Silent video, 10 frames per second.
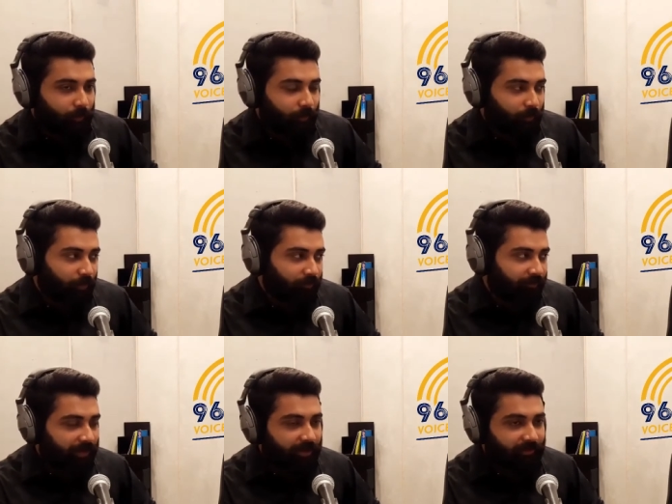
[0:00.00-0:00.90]
वो
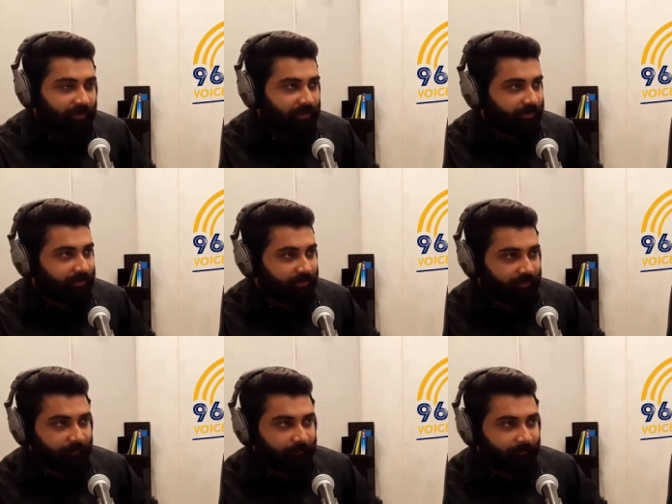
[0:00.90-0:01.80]
फ्री करता
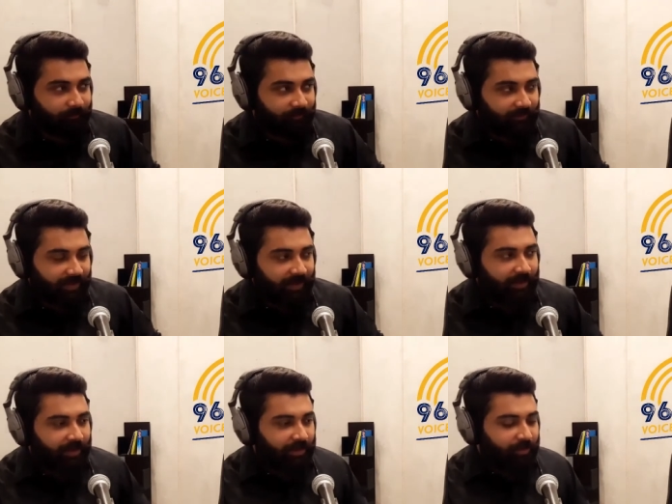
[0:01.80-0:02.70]
था
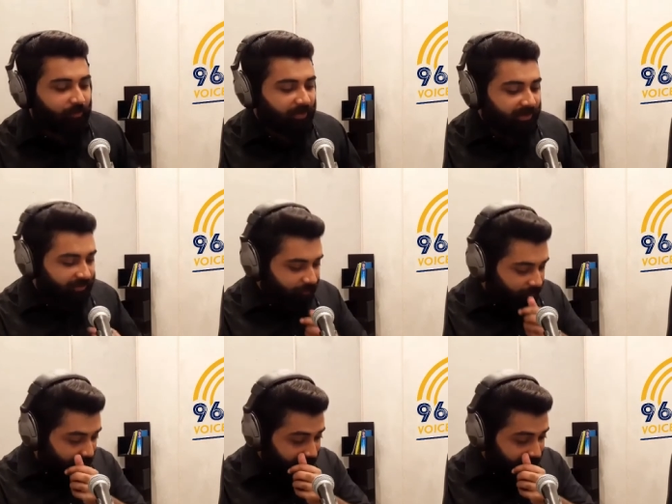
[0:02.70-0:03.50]
मैं जब उससे